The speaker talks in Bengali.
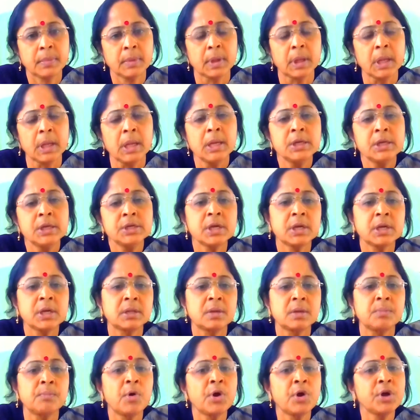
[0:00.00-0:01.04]
হুম
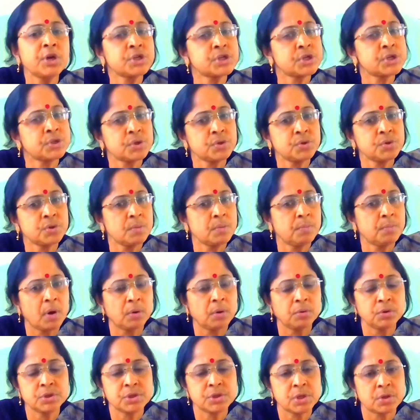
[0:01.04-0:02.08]
সেক্ষেত্রে ময়ের সাথে যদি ব
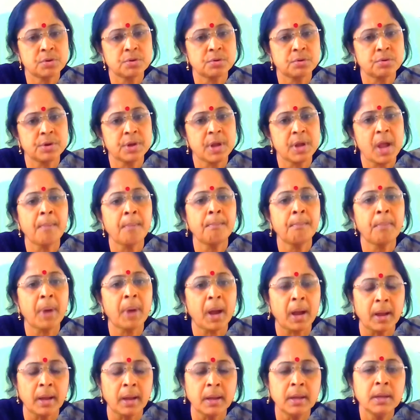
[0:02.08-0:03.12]
উচ্চারণ করি
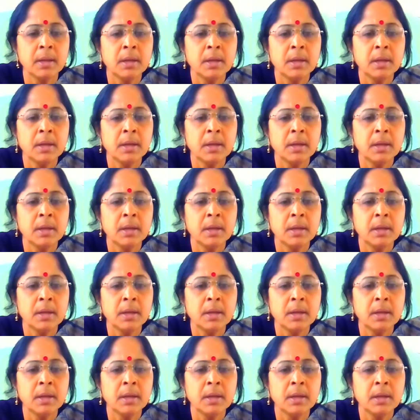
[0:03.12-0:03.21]
হাম্বা